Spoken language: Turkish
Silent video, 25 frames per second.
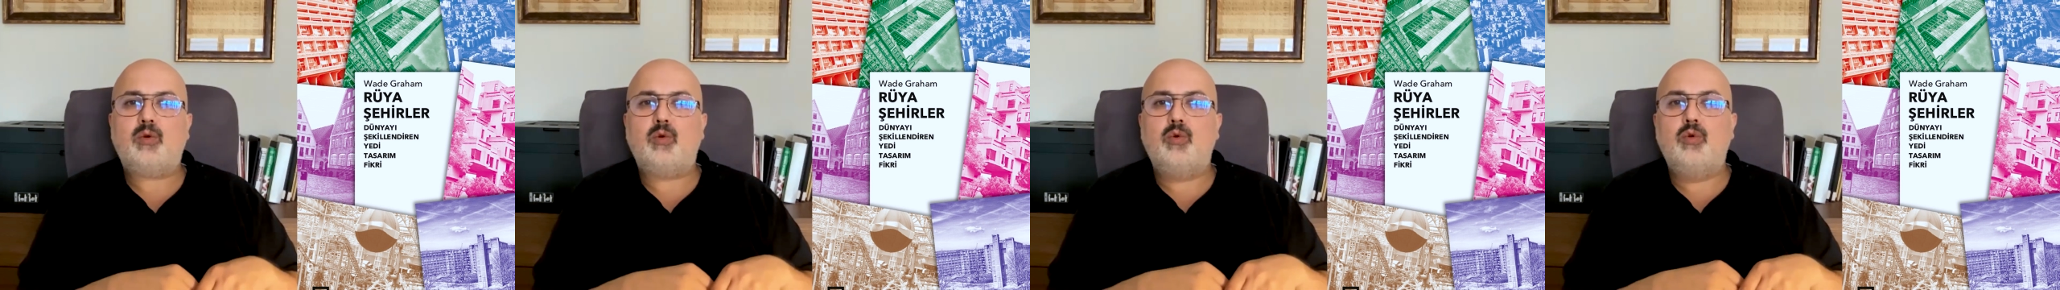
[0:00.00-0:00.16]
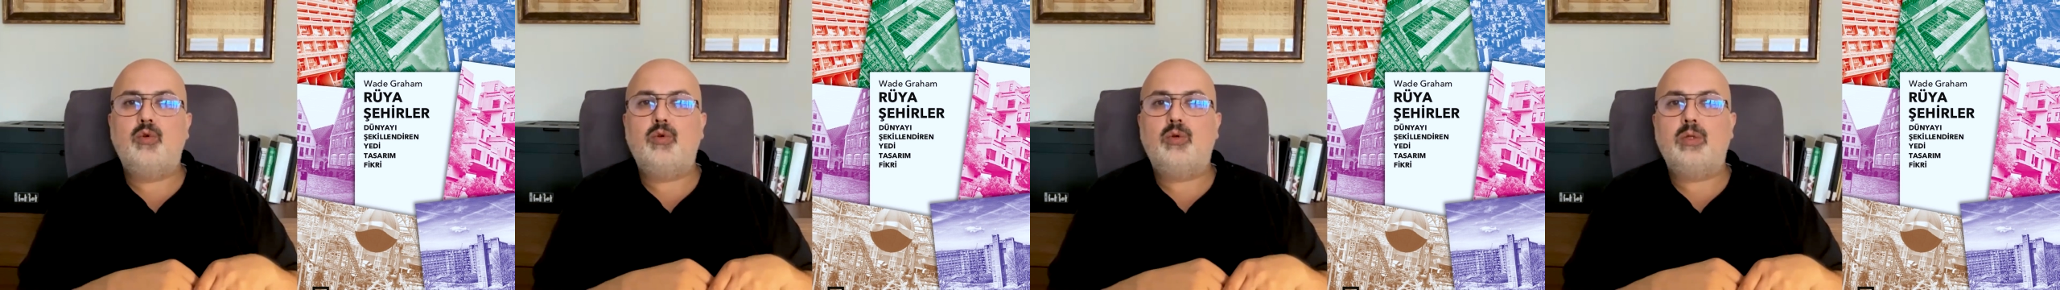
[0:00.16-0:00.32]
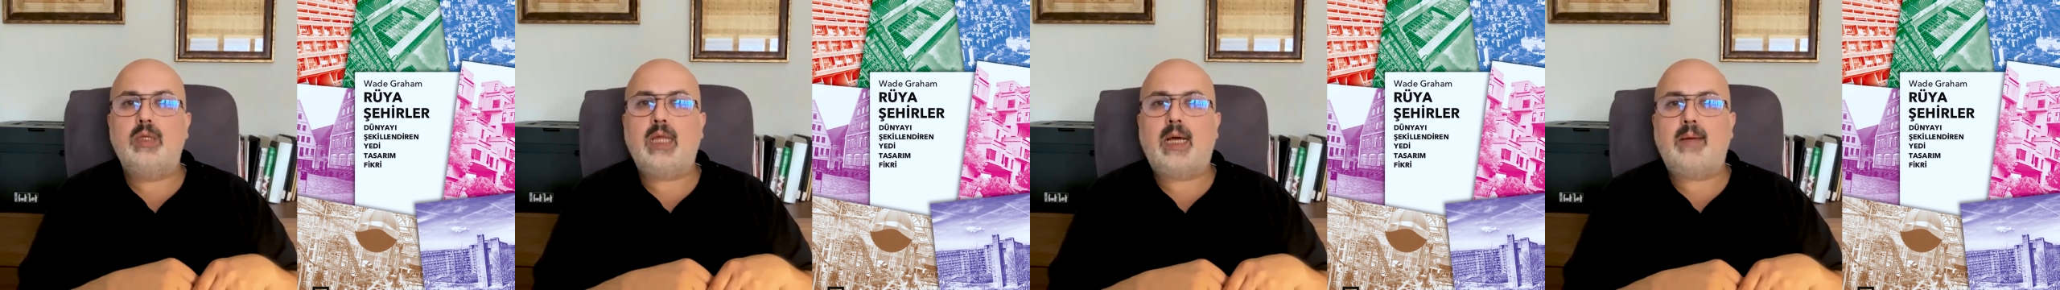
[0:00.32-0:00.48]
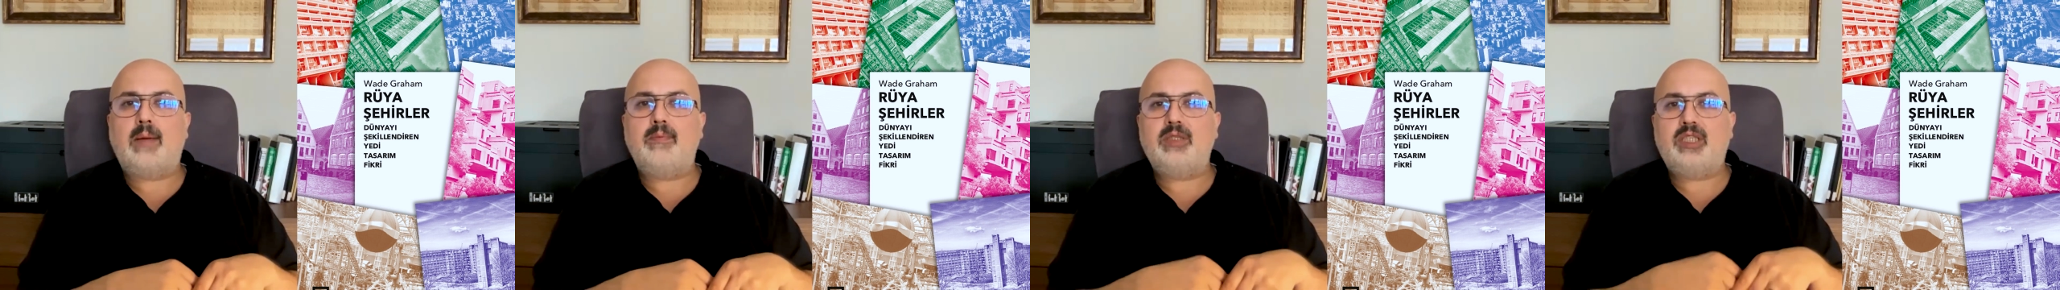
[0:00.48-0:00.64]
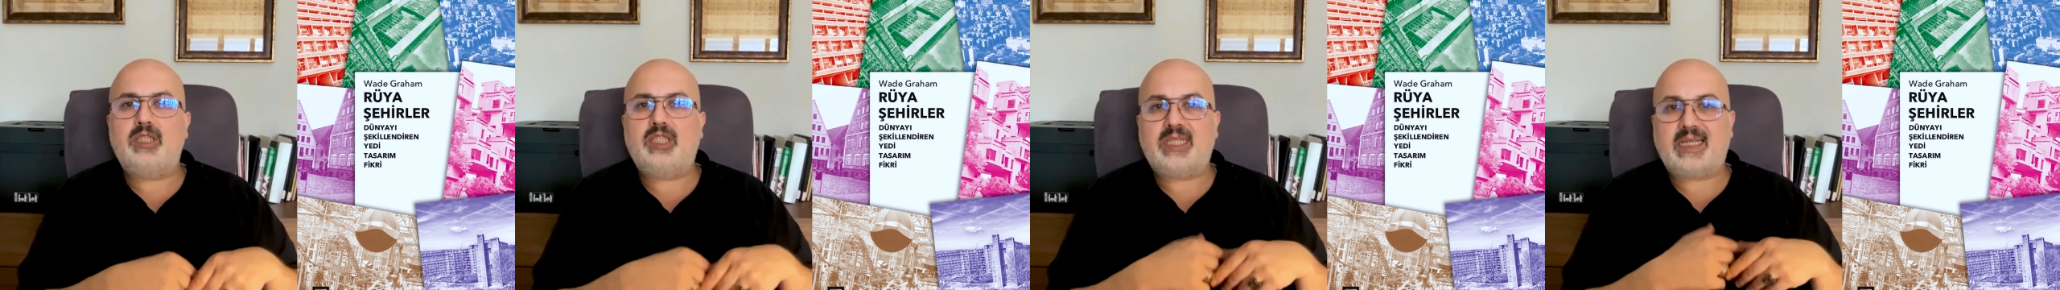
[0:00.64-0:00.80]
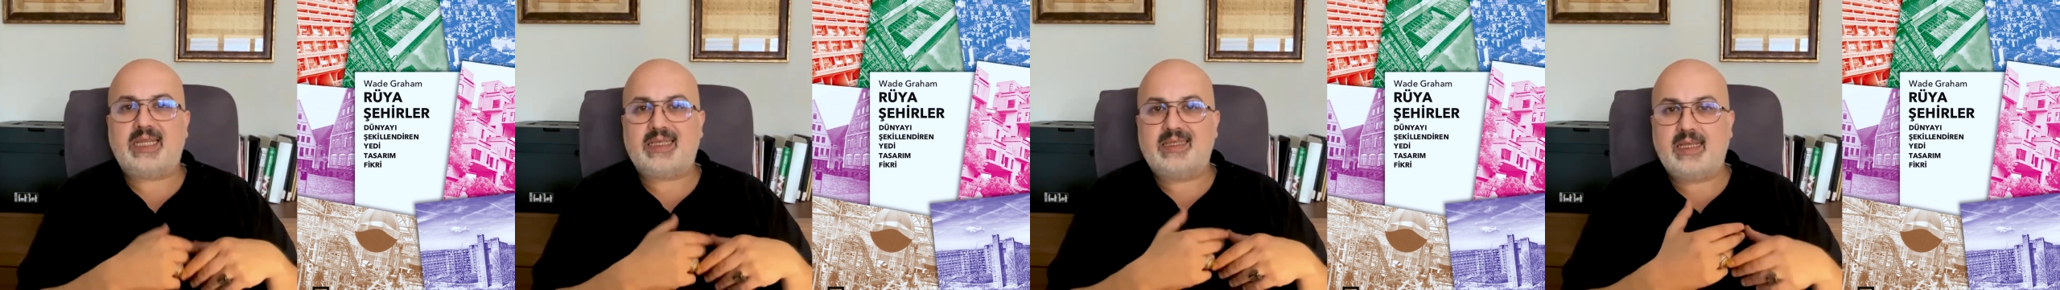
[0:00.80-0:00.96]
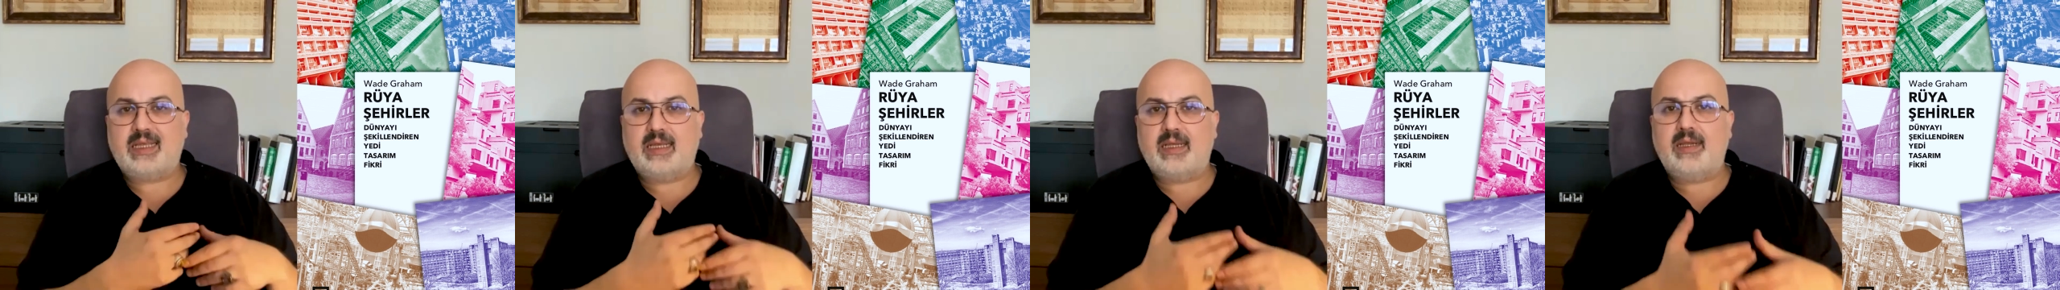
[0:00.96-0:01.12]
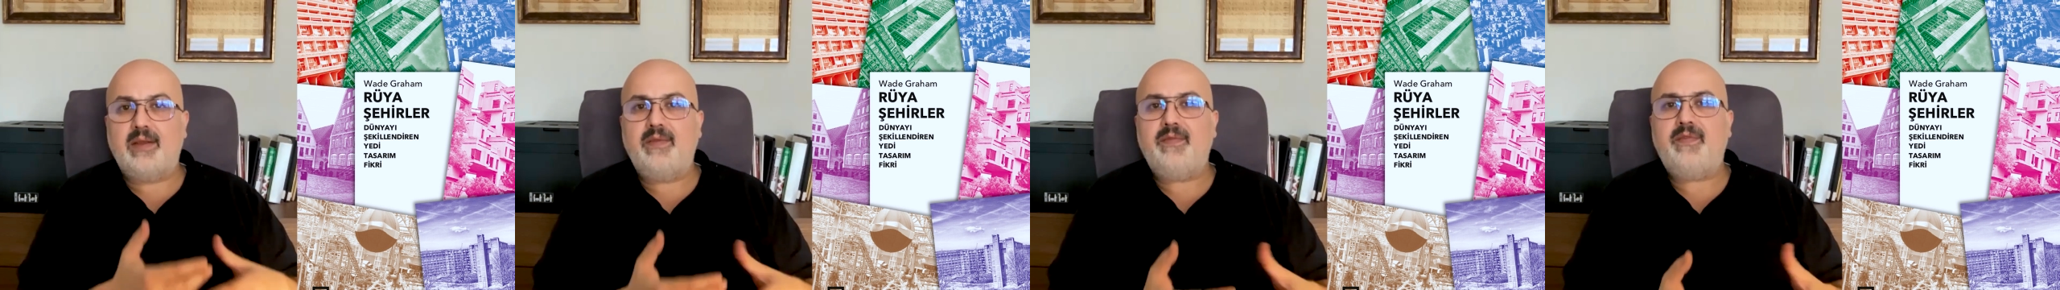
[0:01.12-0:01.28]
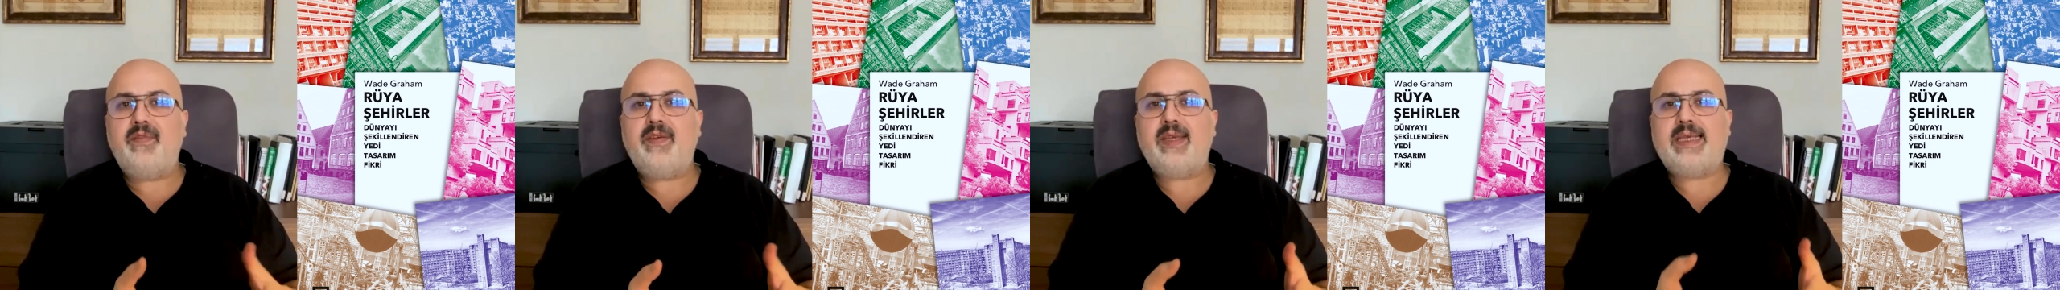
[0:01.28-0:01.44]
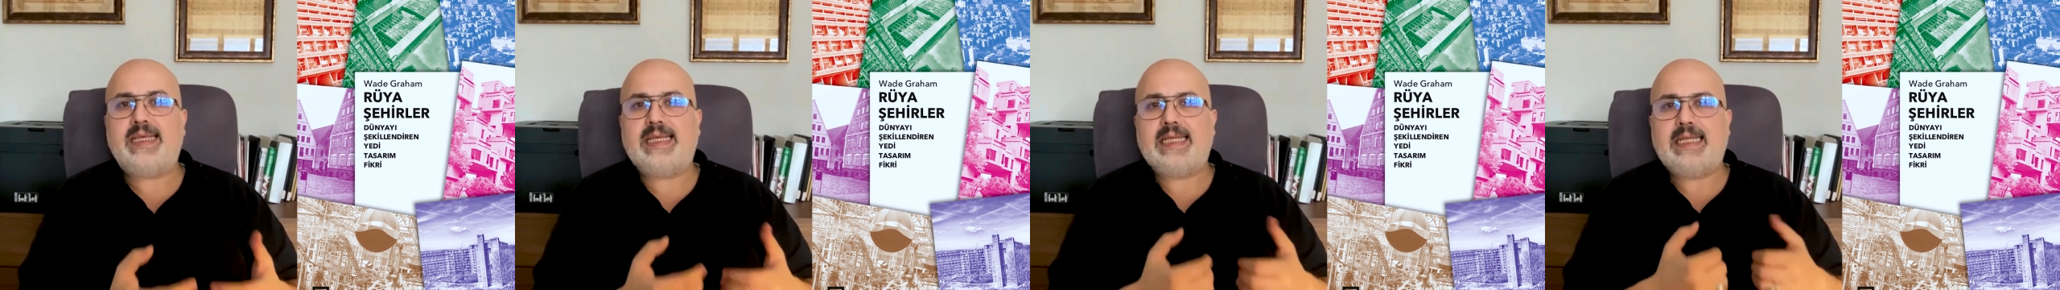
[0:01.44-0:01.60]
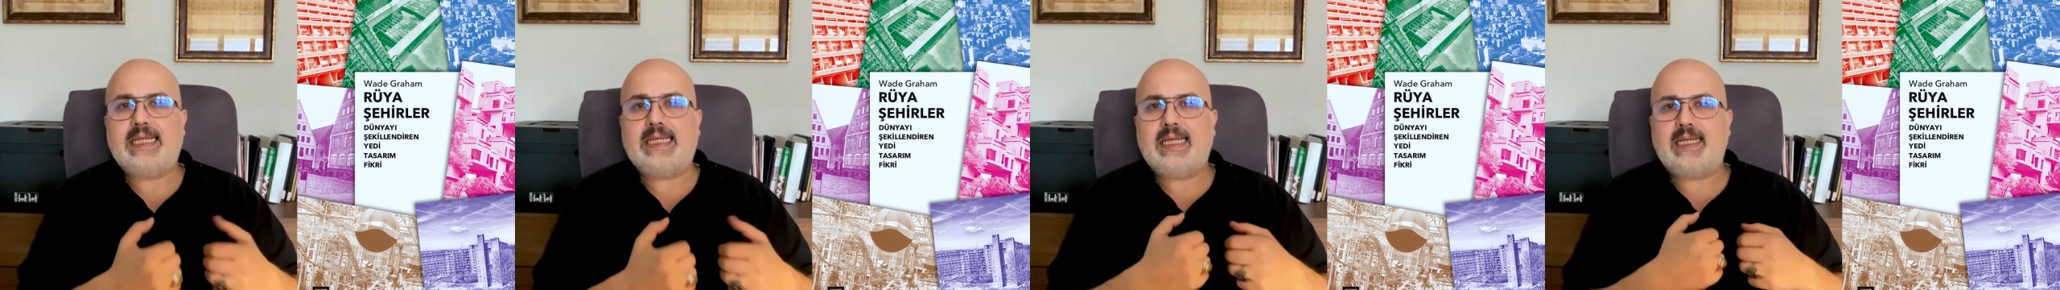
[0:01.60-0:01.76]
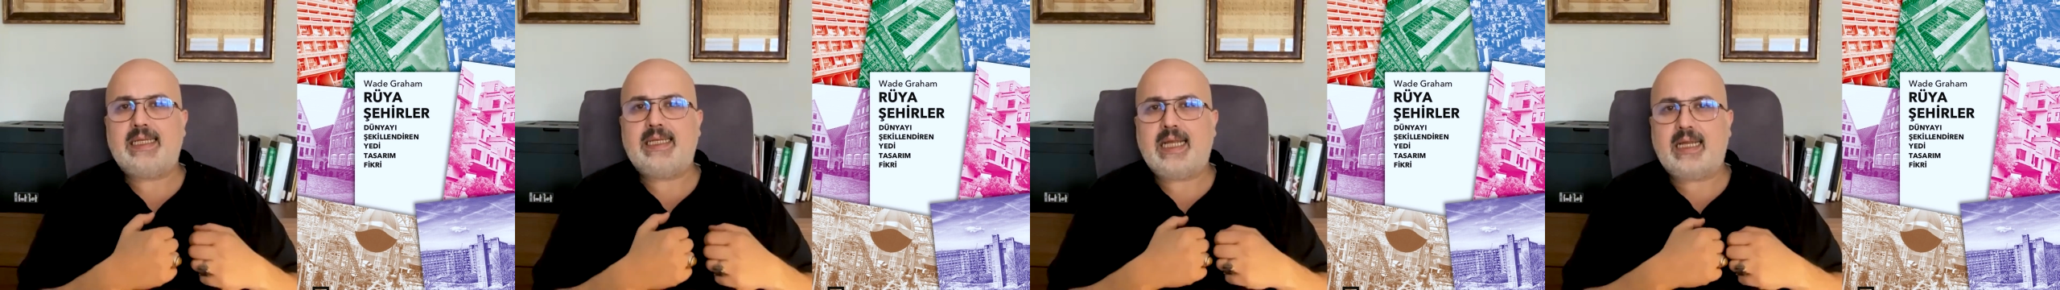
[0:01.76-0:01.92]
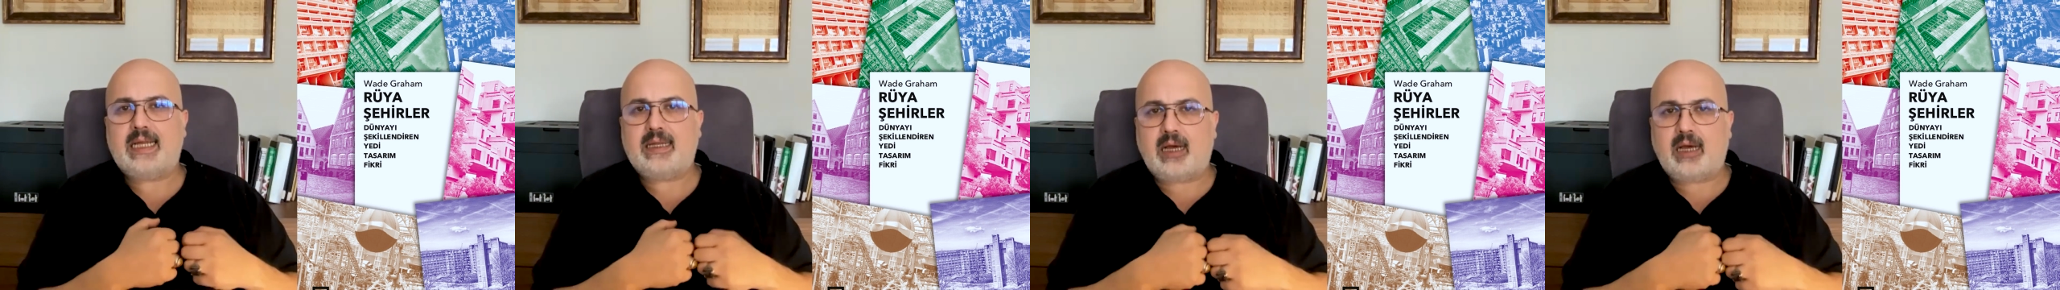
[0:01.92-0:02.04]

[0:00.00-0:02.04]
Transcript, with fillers: uygulanmış tasarım fikirlerinden